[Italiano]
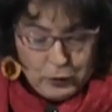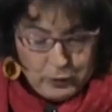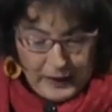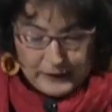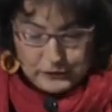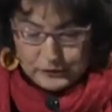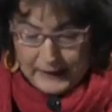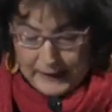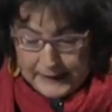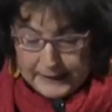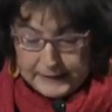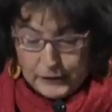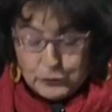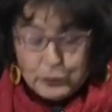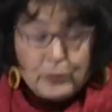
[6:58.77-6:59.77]
curato da
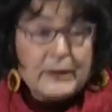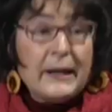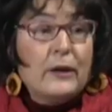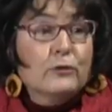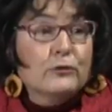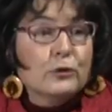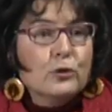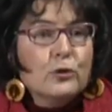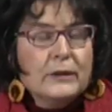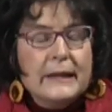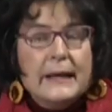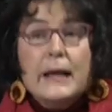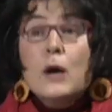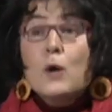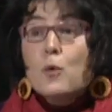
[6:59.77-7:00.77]
Lede Tournello
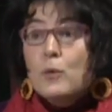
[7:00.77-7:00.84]
Vaudoyer,